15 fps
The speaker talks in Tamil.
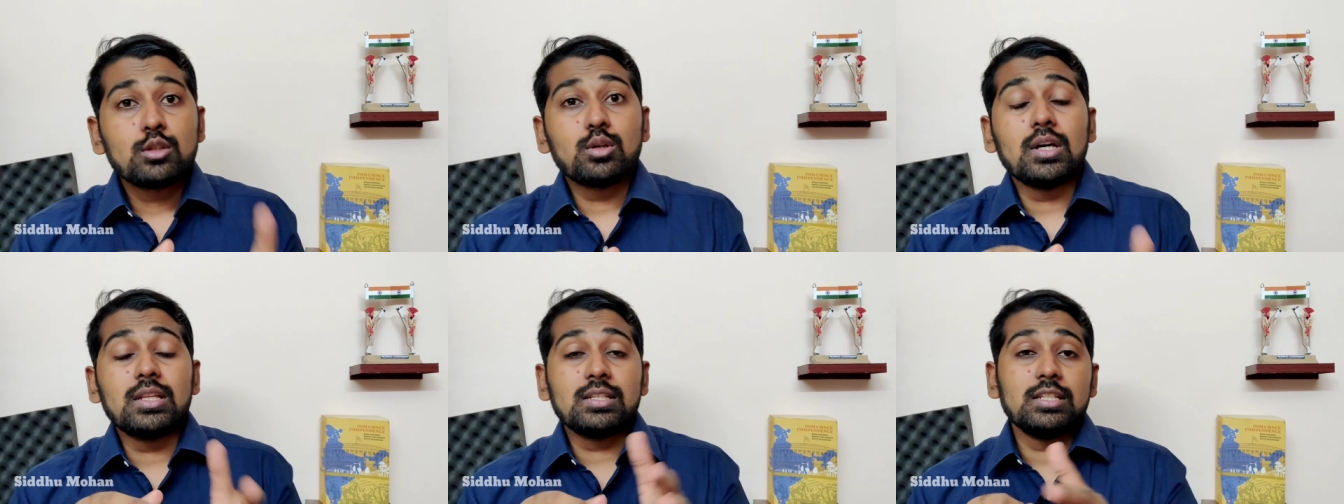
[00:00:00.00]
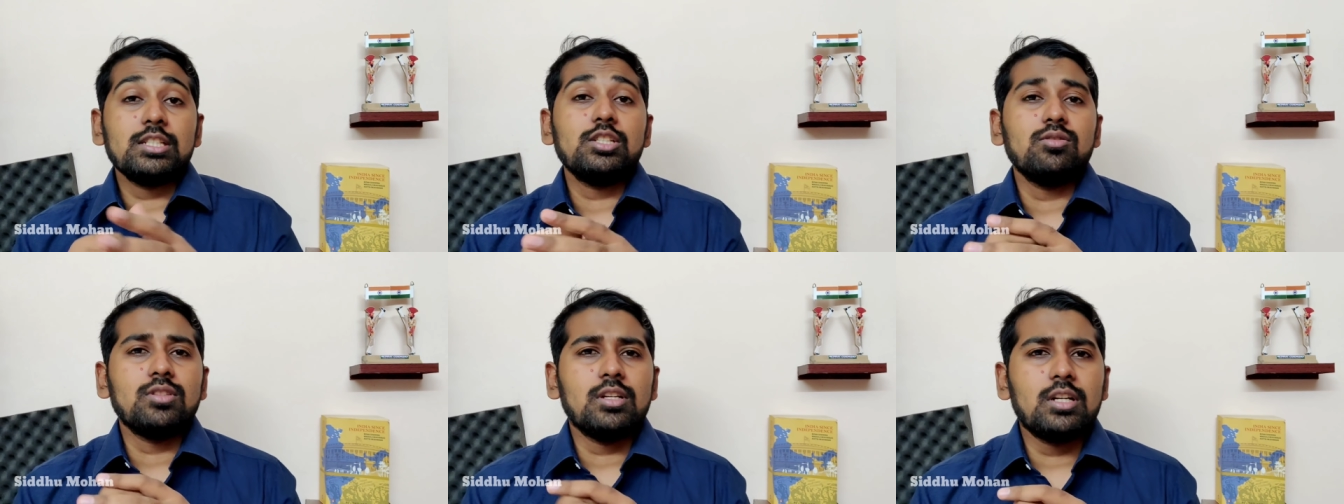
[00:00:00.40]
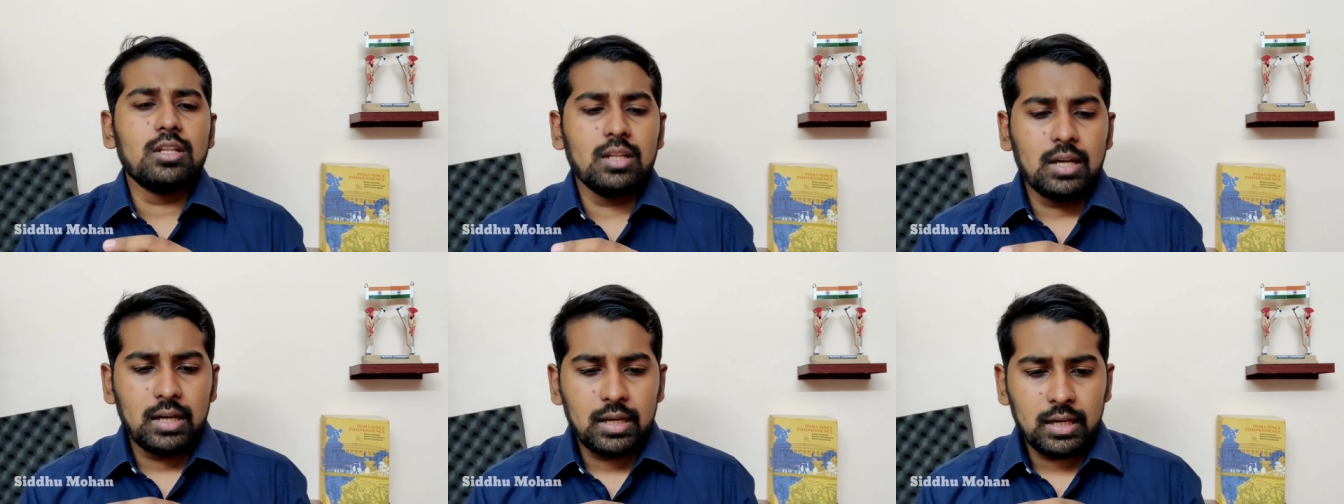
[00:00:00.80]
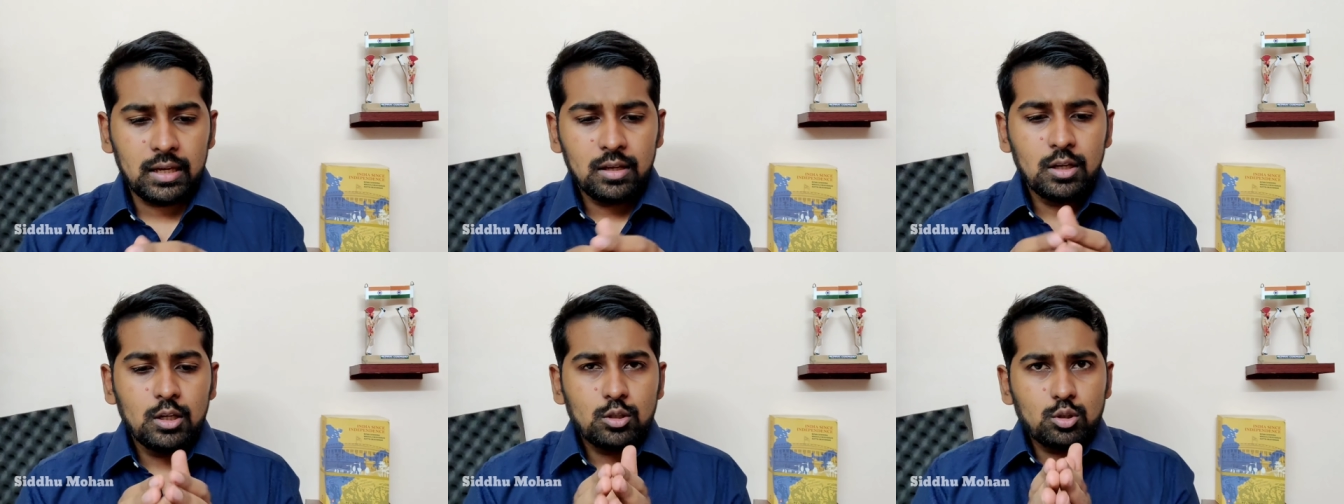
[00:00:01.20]
ஸோ அதை செஞ்சு வந்துட்டு இருந்தாங்க
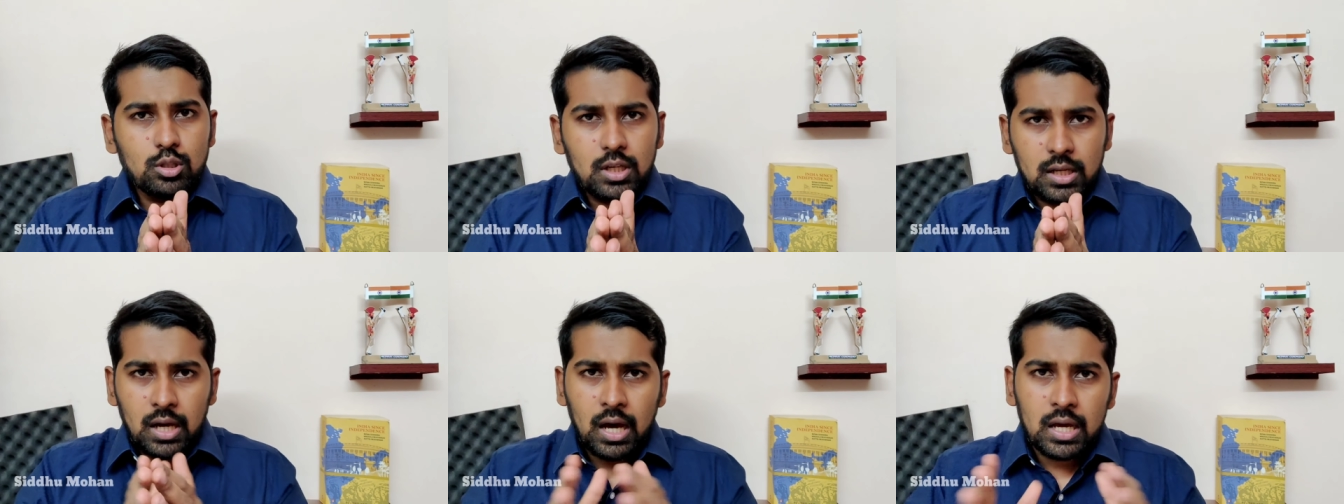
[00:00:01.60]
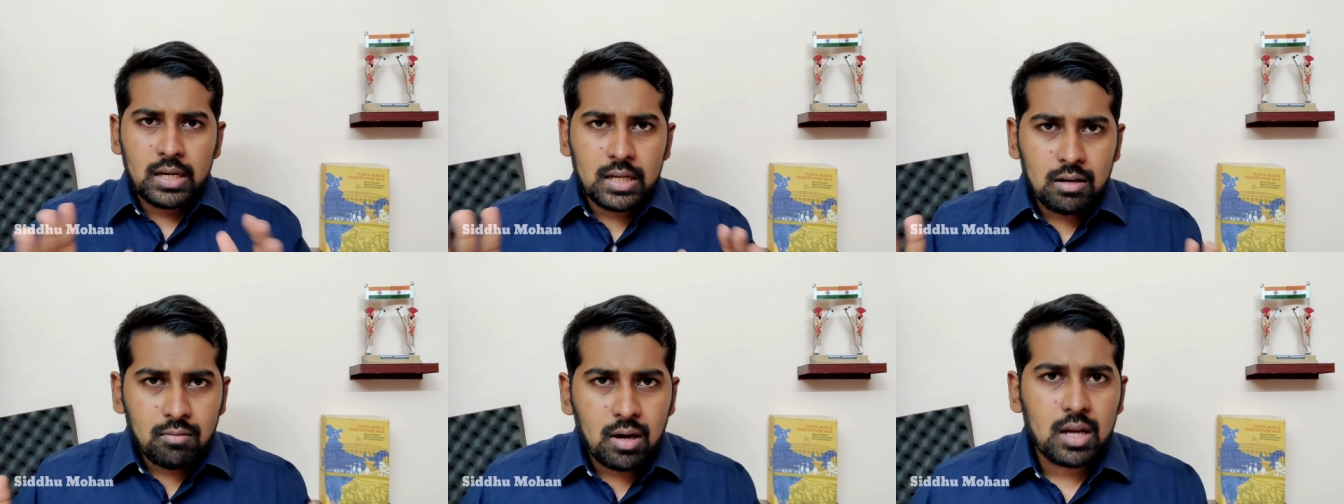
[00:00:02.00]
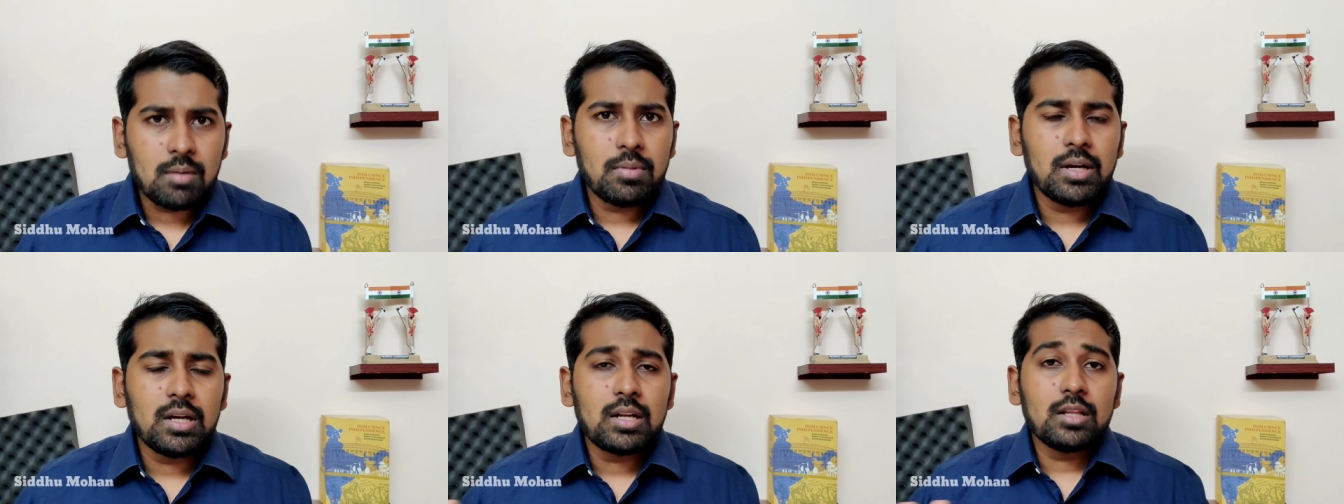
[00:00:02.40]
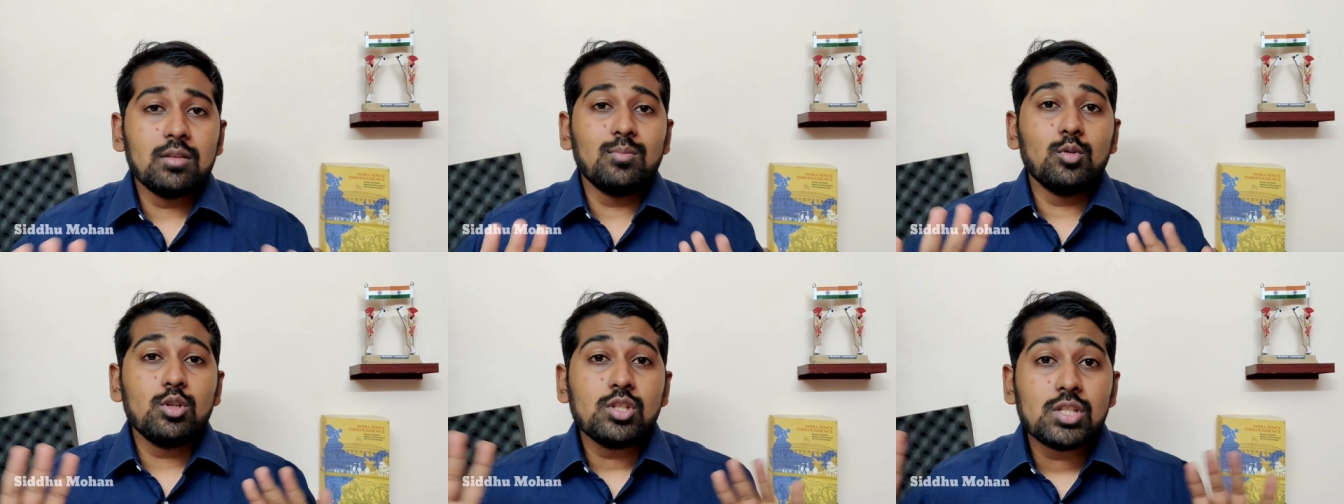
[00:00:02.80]
ஸோ இந்த கார்கில் வார் அப்படின்றது
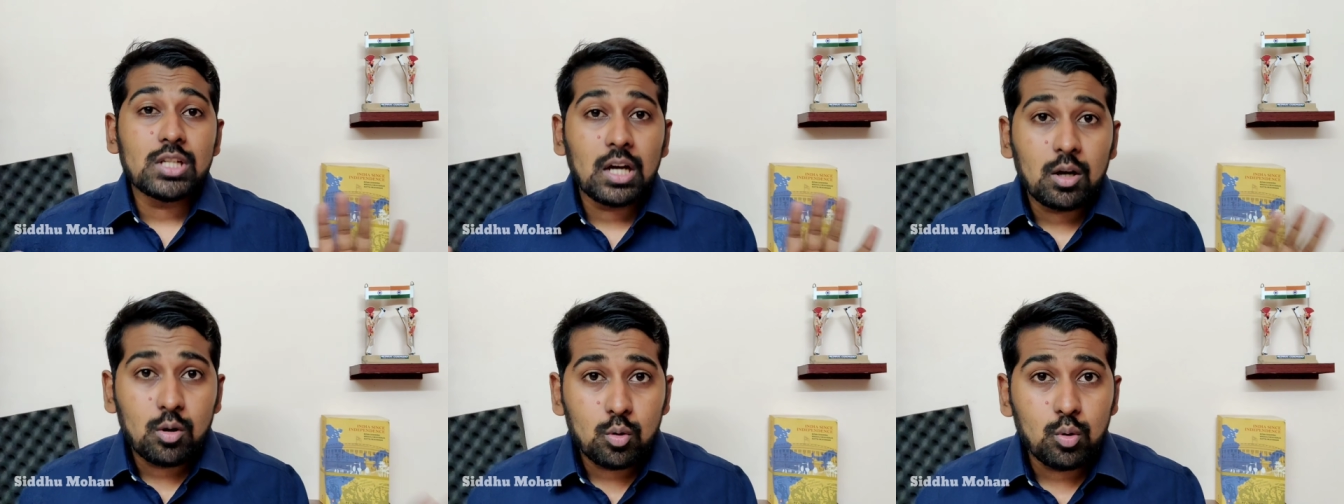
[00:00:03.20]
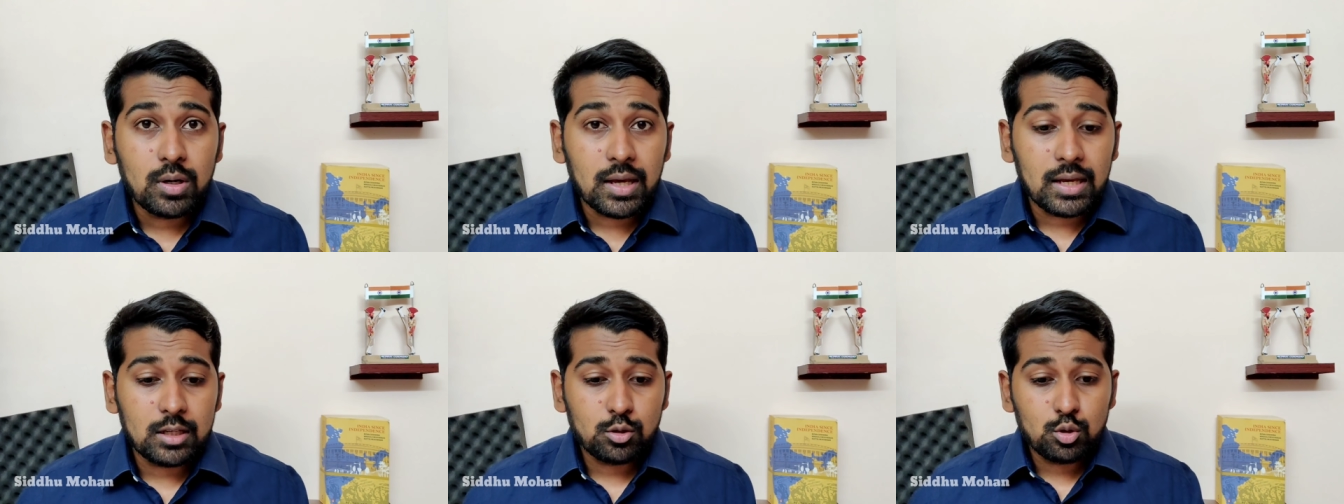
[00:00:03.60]
முடிஞ்சால் கூட